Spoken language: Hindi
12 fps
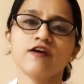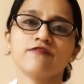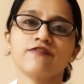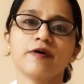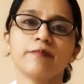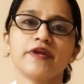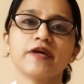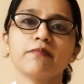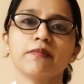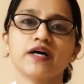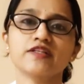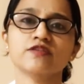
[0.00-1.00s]
फैब्रिक
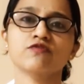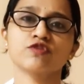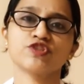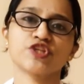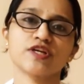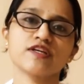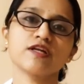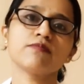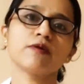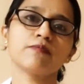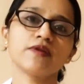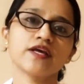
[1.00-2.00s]
मास्क जनरल
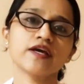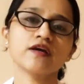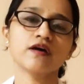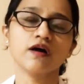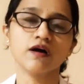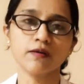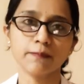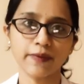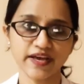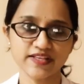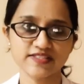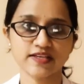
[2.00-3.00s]
पब्लिक
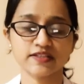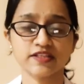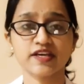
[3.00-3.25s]
पहन सकती